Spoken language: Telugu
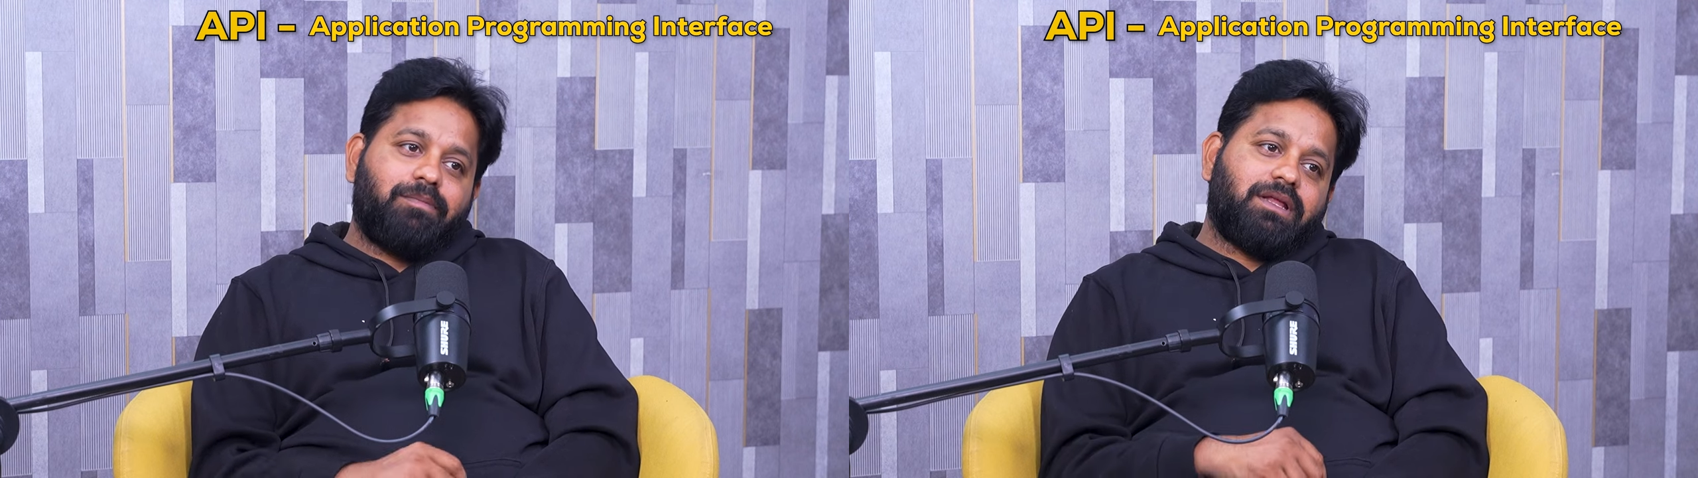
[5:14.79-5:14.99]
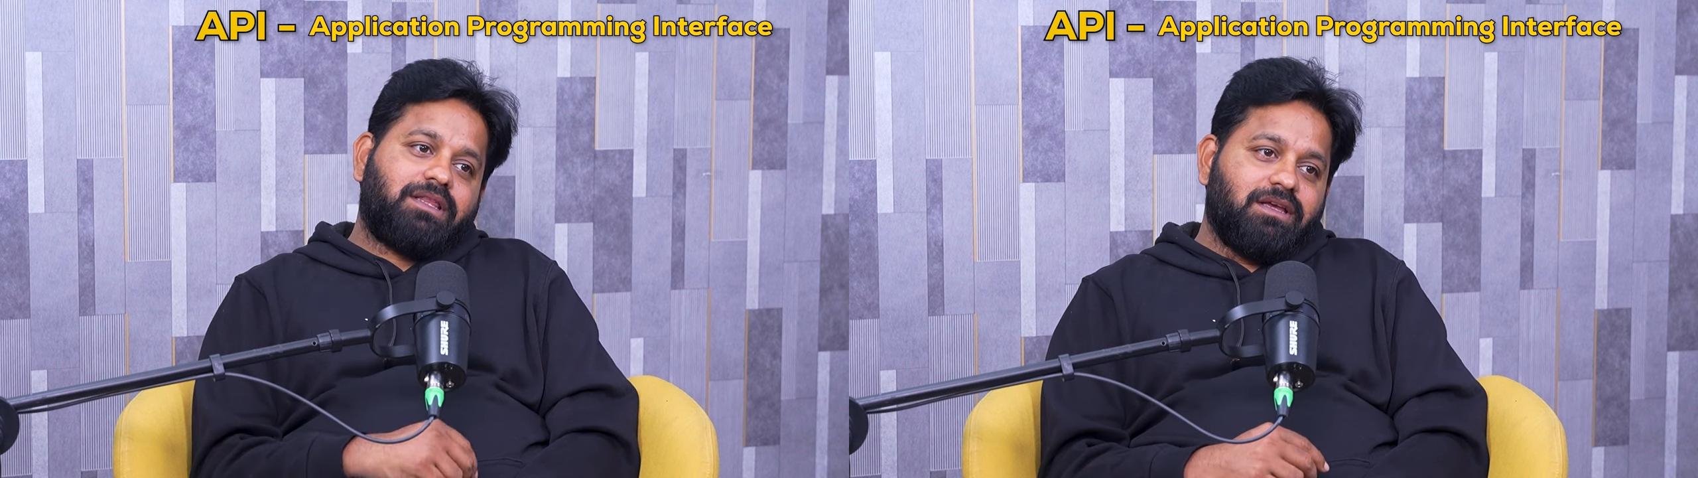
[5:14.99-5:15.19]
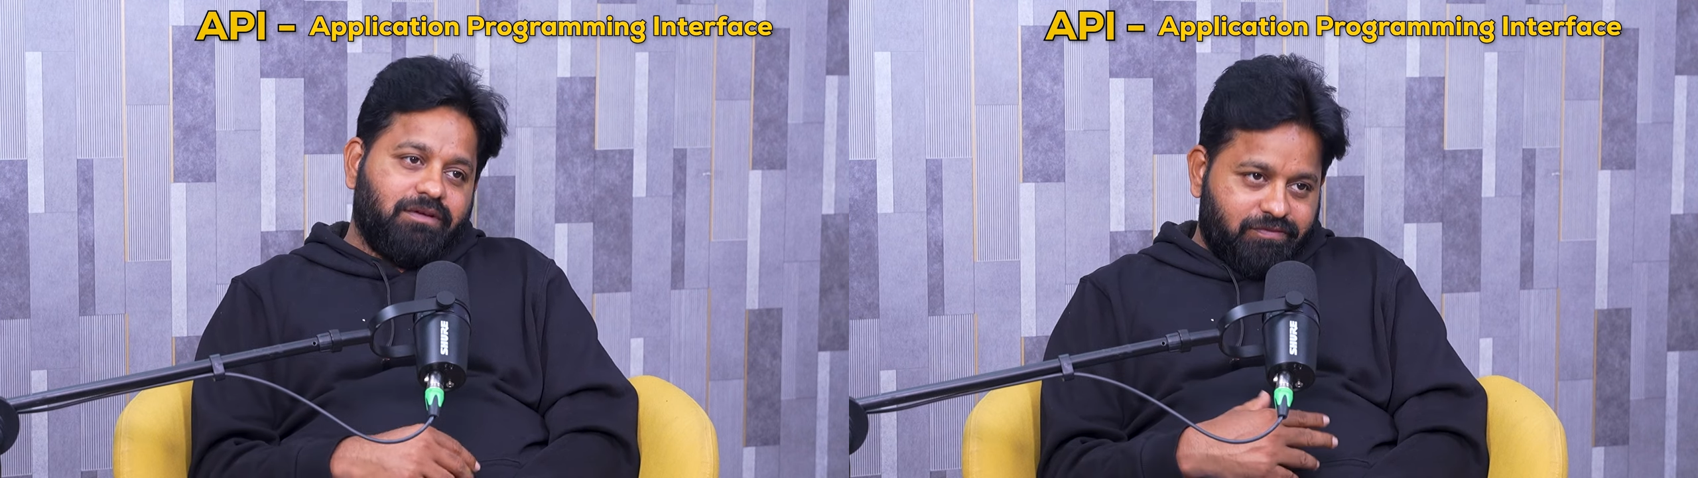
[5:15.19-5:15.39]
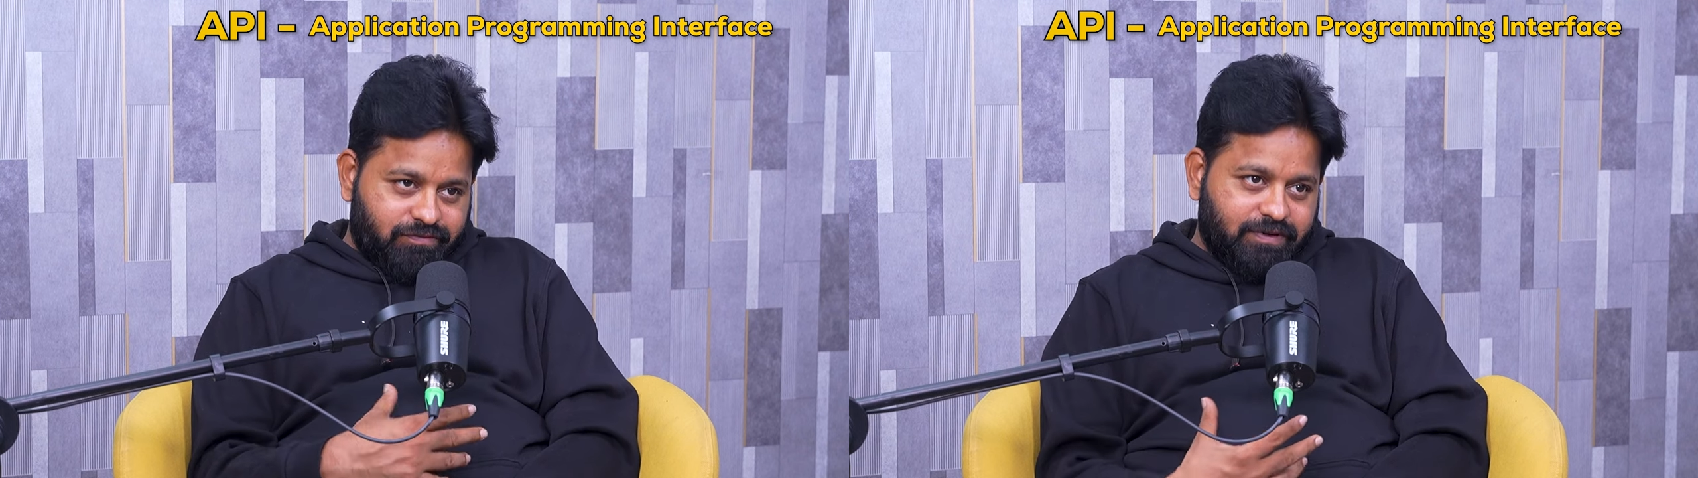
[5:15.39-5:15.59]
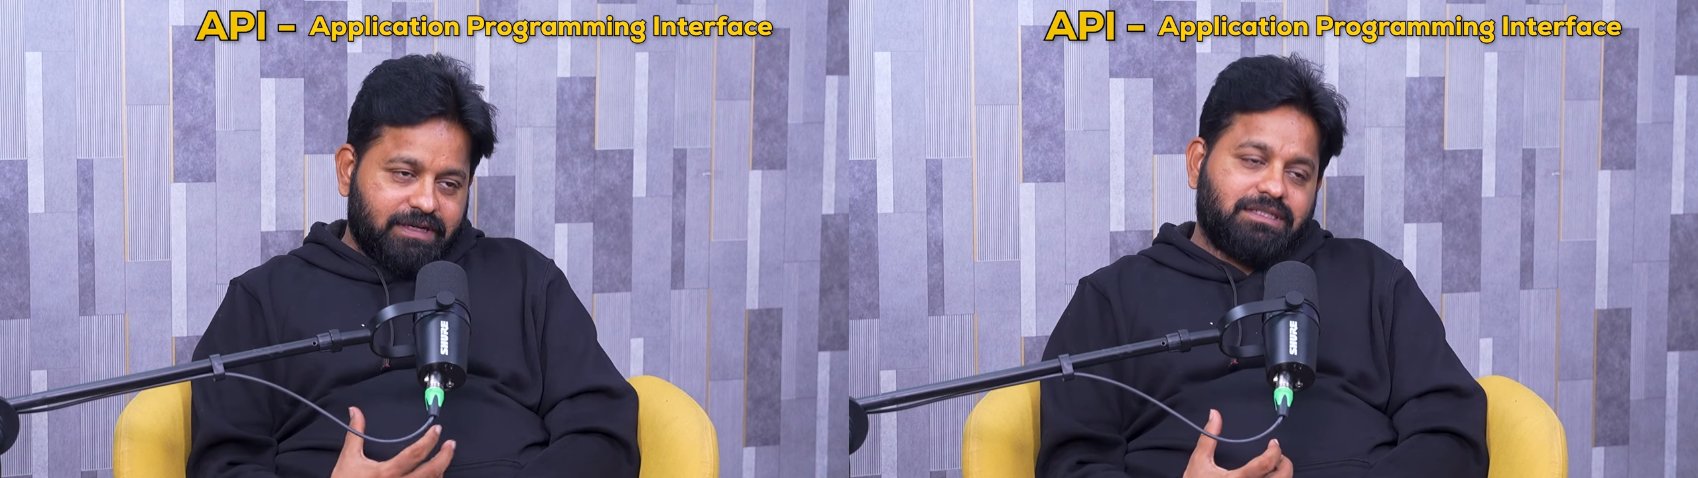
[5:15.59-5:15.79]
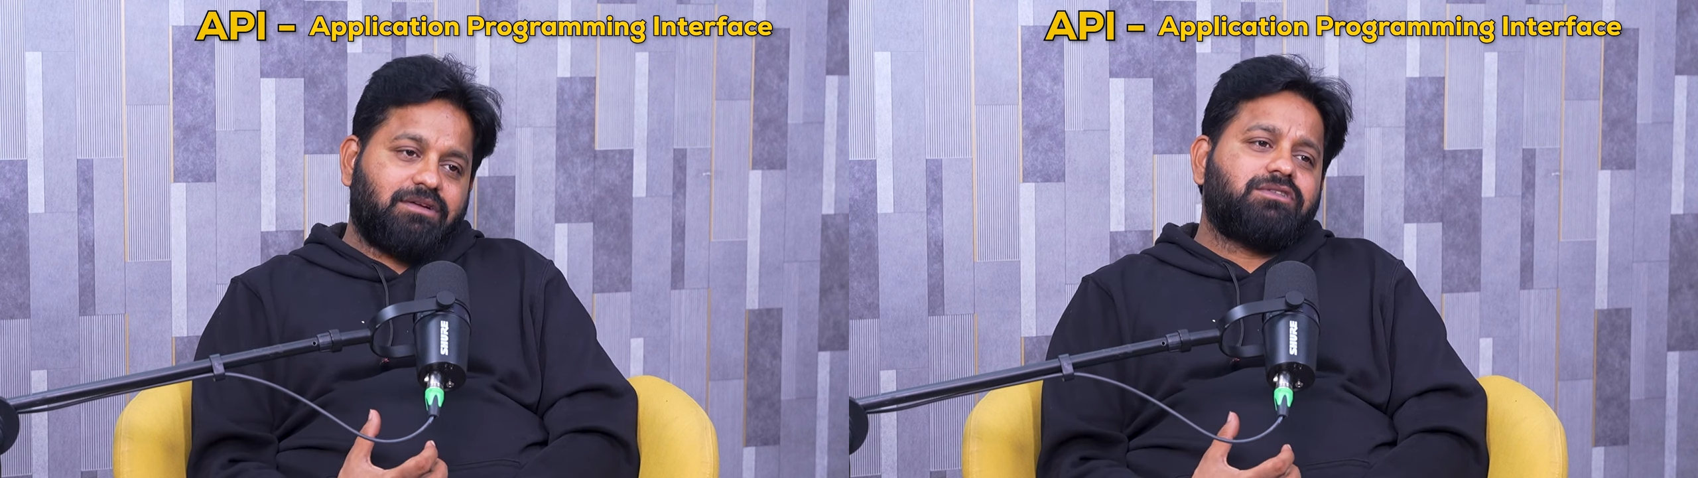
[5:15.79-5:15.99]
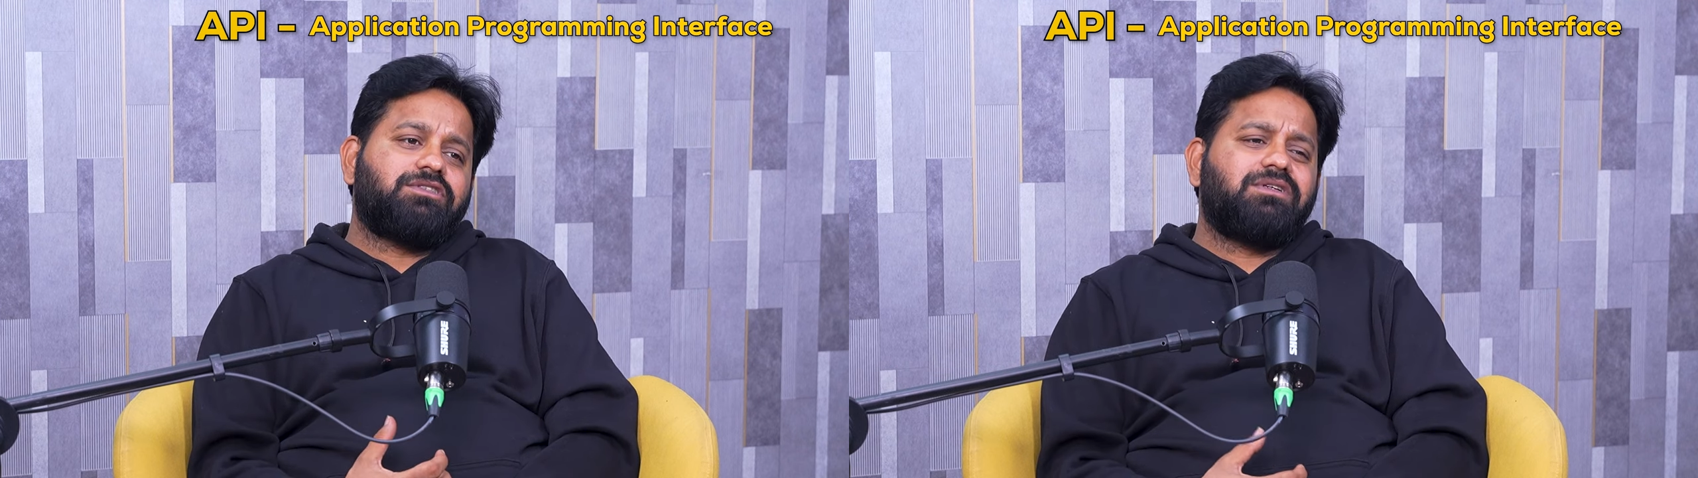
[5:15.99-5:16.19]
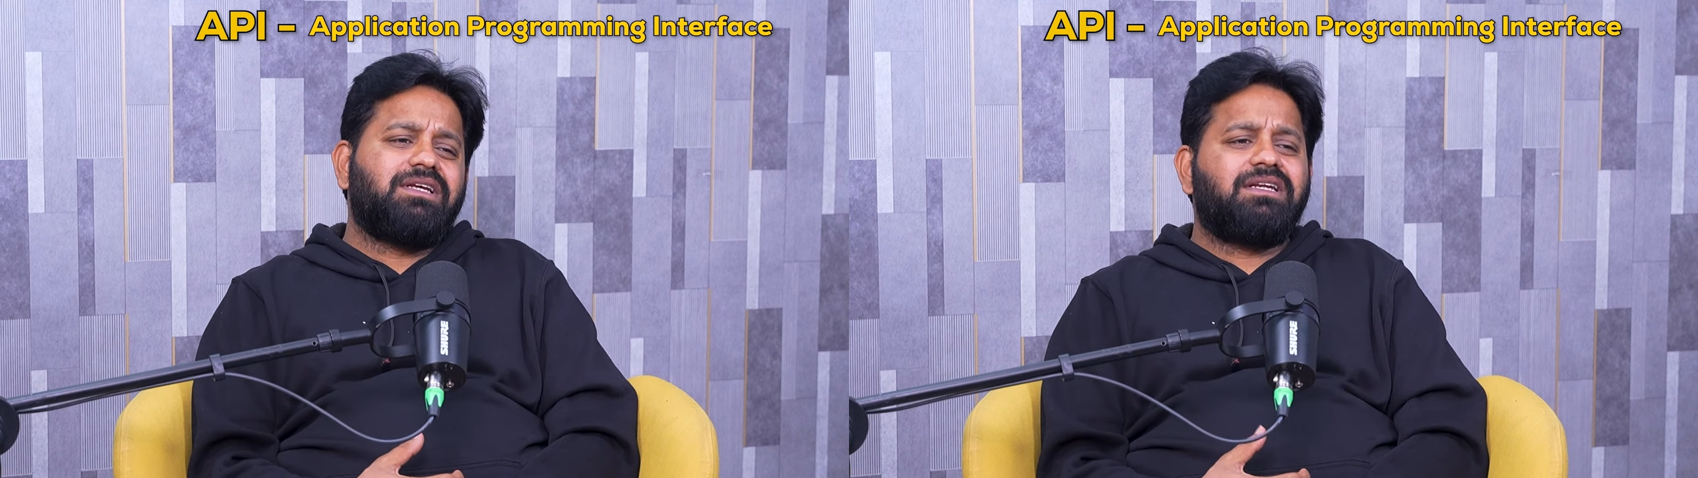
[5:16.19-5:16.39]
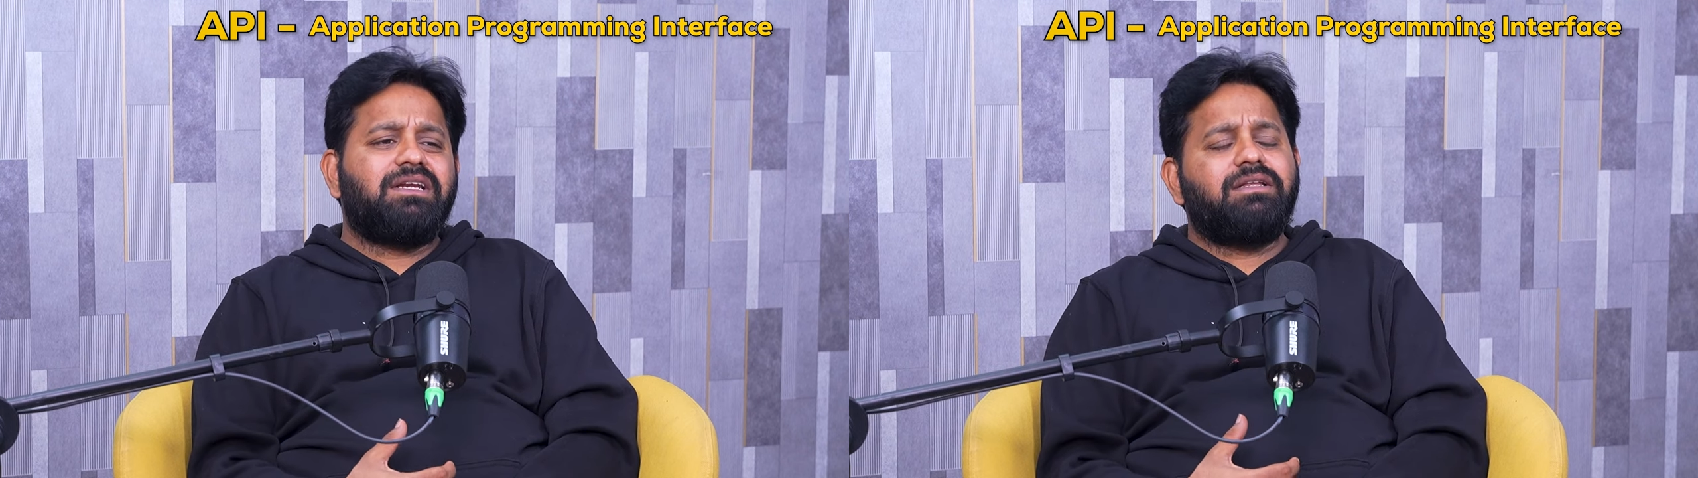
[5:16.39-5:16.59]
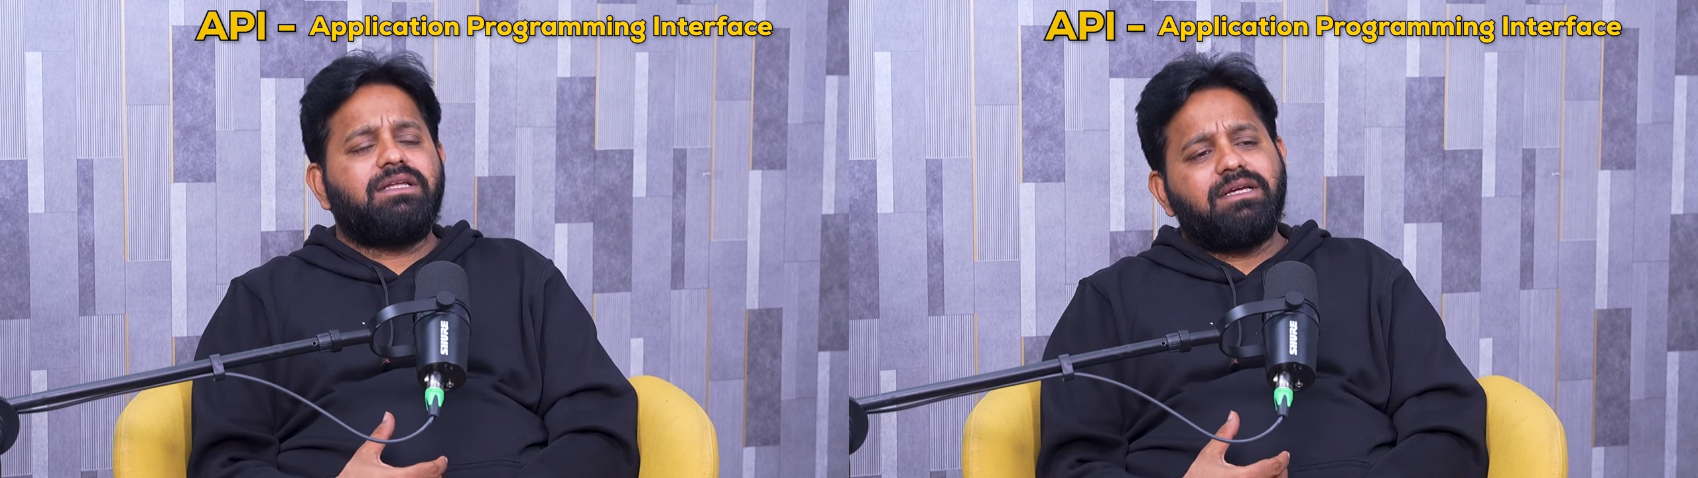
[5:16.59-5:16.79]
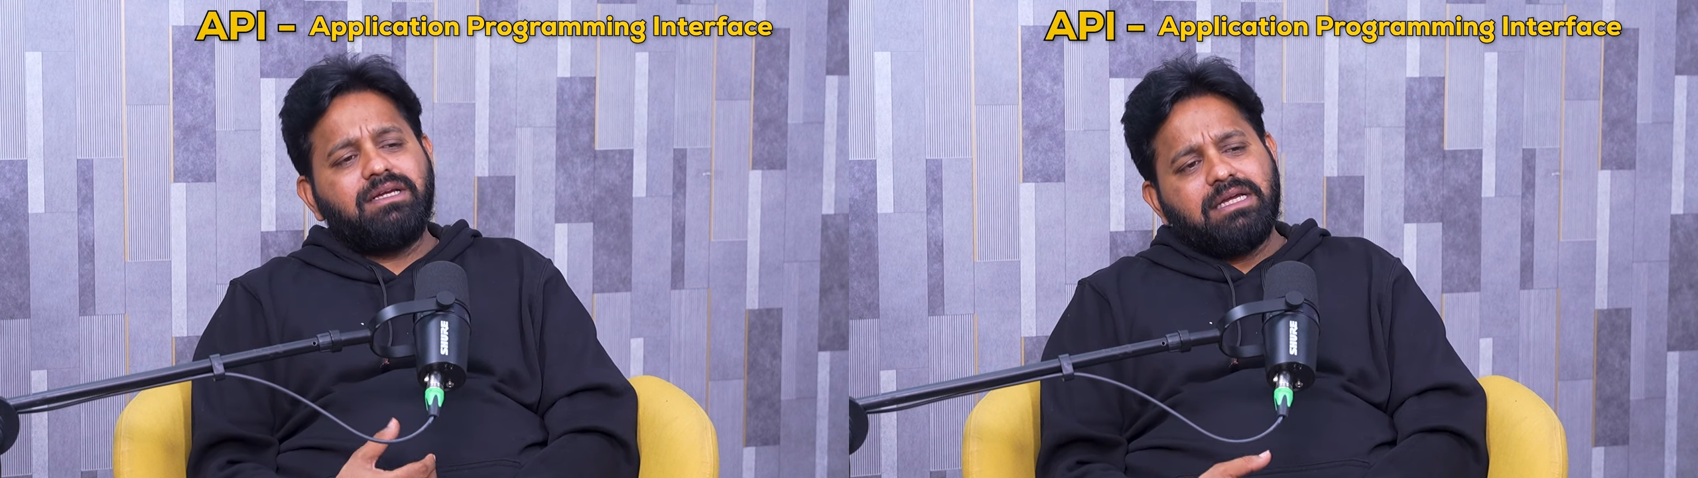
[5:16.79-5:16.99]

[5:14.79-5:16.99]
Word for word: ప్రతి ఫ్రెషర్ అవ్వచ్చు లేదంటే ఇది